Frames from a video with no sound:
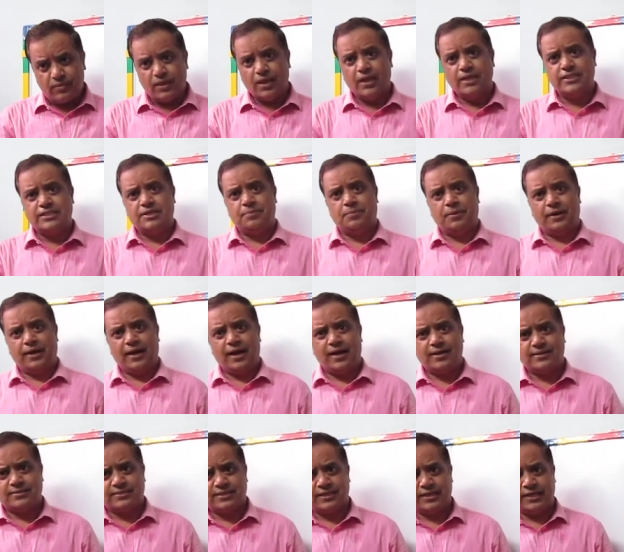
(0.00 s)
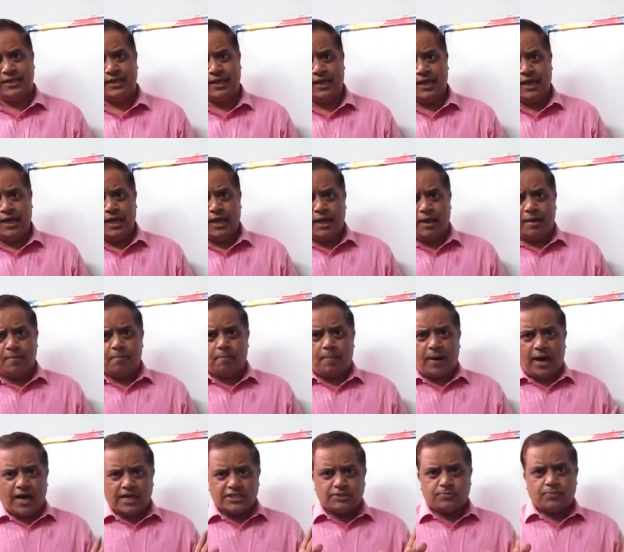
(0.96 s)
इसी प्रकार से
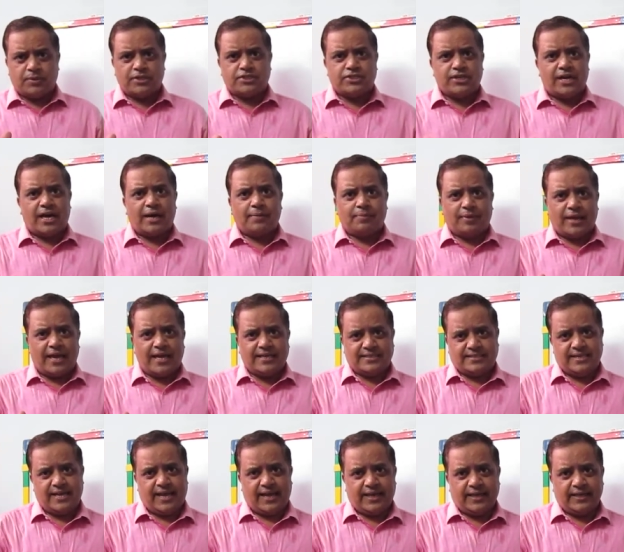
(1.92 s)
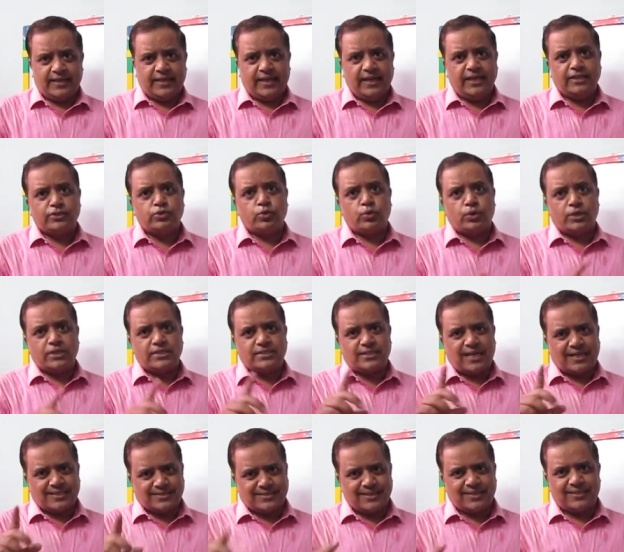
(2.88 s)
पांच प्रश्न आपके ऐसे आएंगे जो कि
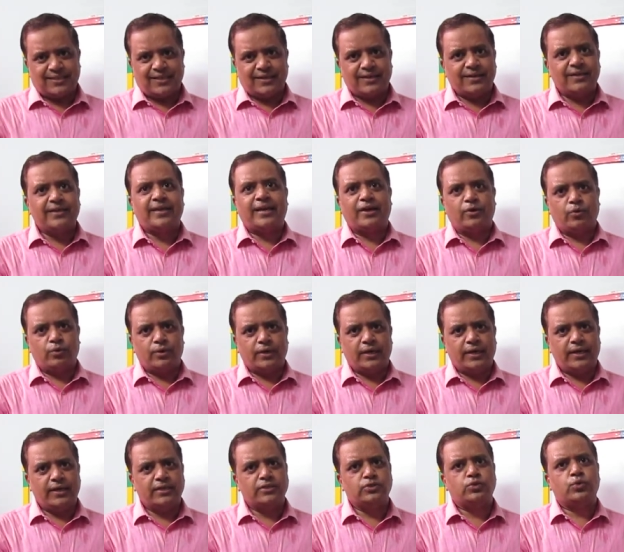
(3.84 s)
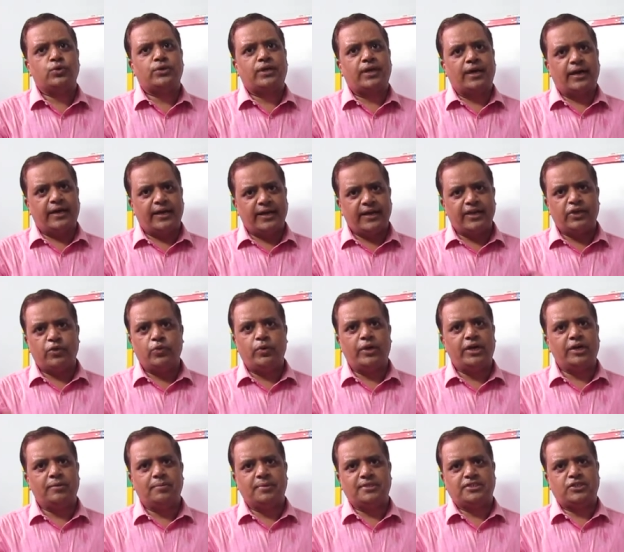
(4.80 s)
सात सात अंक के होंगे जो कि हर एक
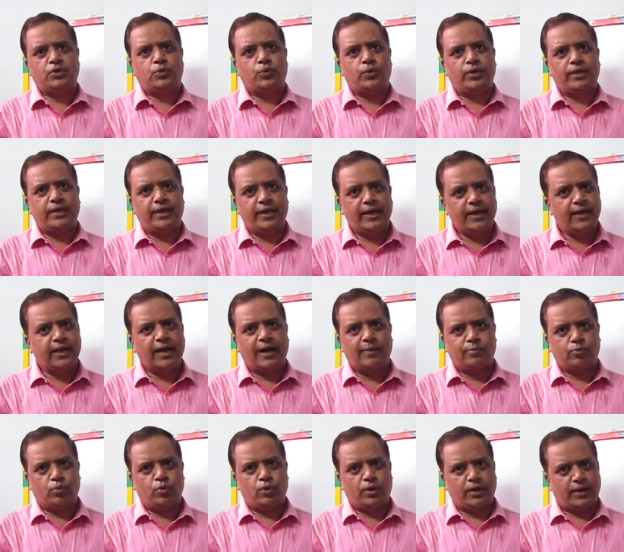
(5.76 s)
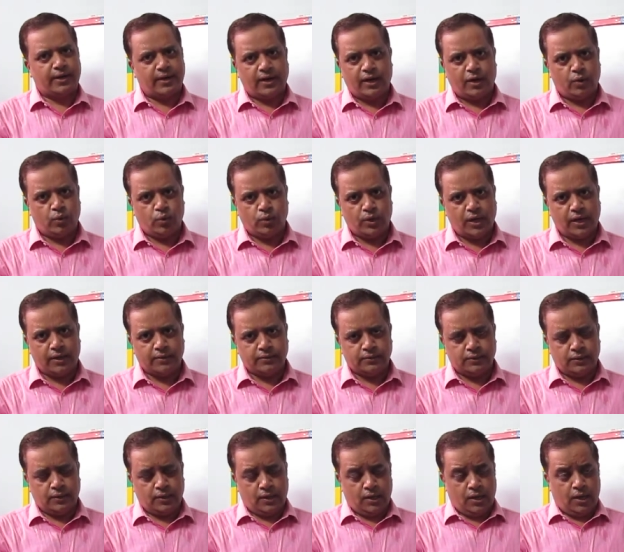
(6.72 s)
यूनिट में से कोई एक आपको करना होगा
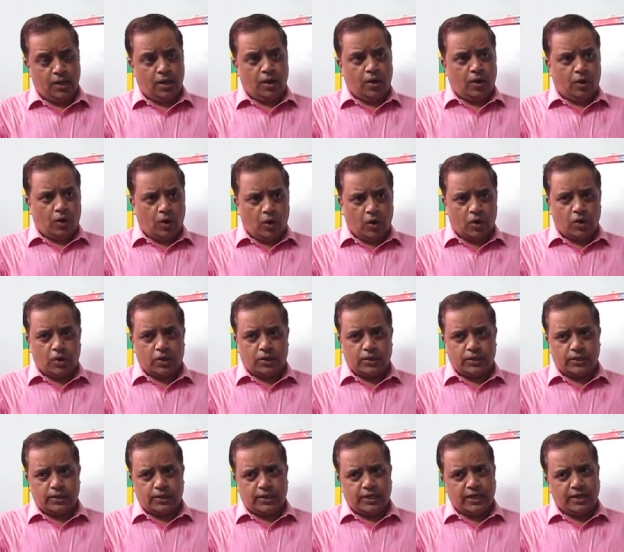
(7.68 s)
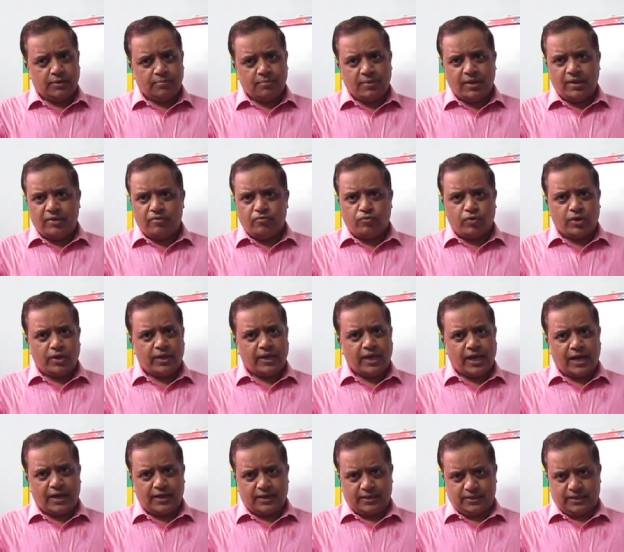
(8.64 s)
और इनमें वही
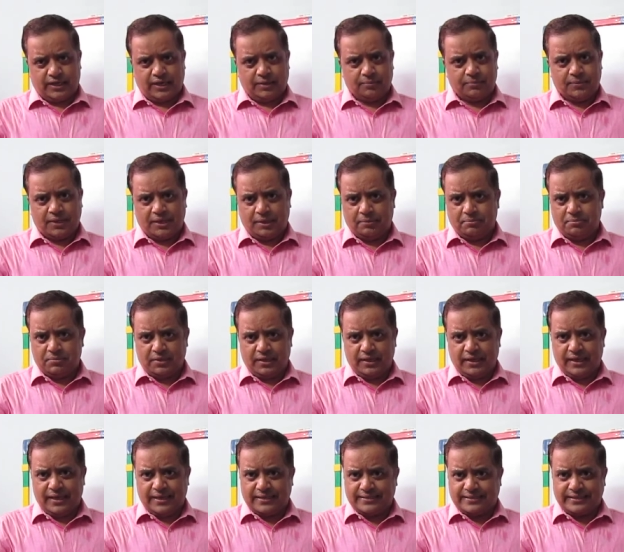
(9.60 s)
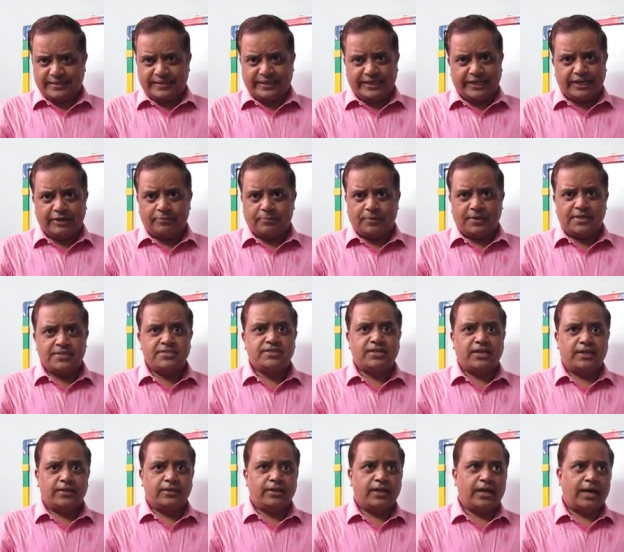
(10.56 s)
करीब करीब एक से डेढ़ पेज के
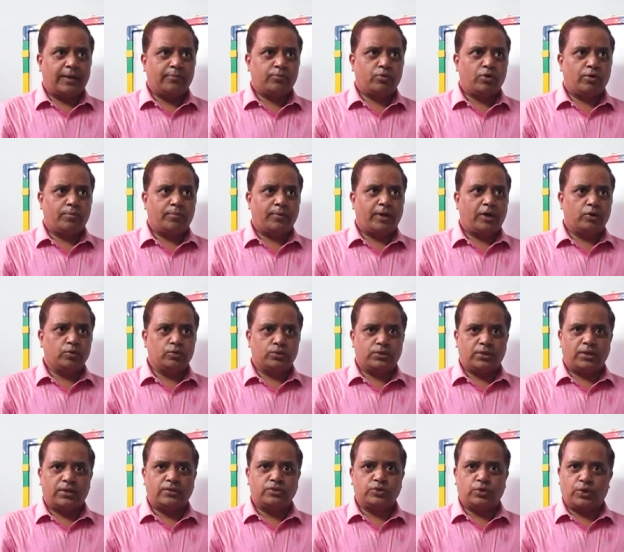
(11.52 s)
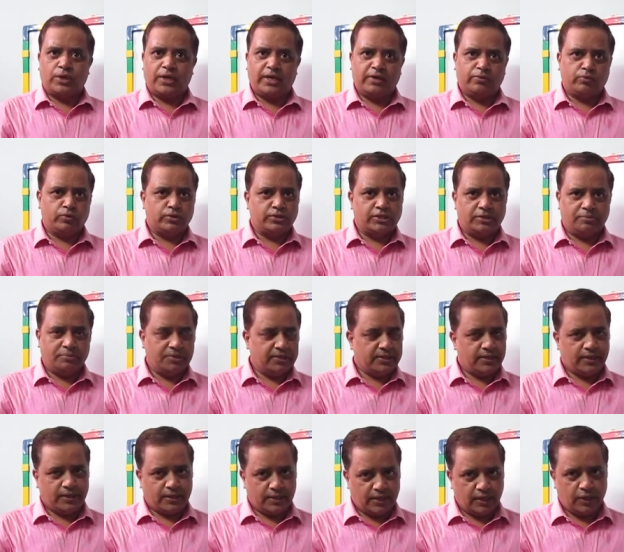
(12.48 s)
अंदर आपको अपना उत्तर जो है वो सीमित
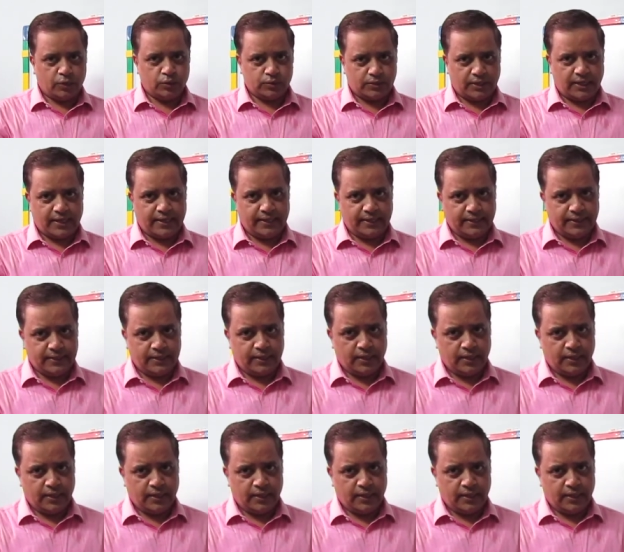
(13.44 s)
रखना होता है